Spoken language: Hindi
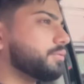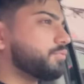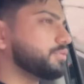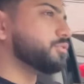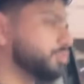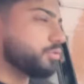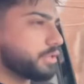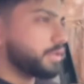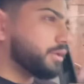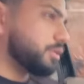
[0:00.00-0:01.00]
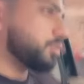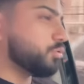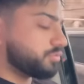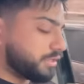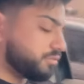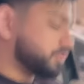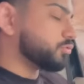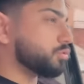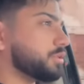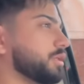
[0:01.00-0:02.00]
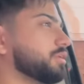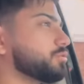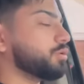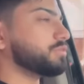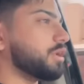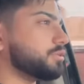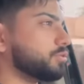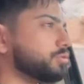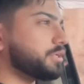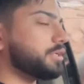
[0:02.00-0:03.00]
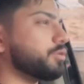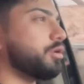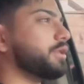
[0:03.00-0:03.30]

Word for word: फिजियो के कुछ सेशंस होते हैं थोड़े ज्यादा होते हैं और